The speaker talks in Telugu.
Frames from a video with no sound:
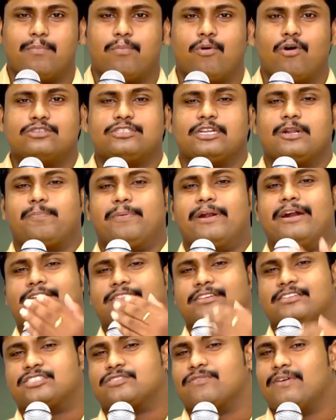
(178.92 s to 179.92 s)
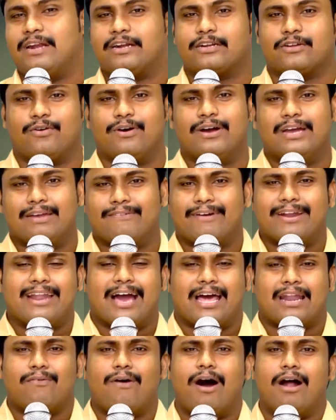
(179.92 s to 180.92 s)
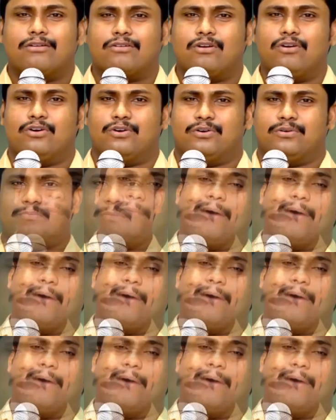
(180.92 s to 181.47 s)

భోజన ప్లేట్ తీసుకువెళ్ళటం ఇవన్నీ అలవాట్లు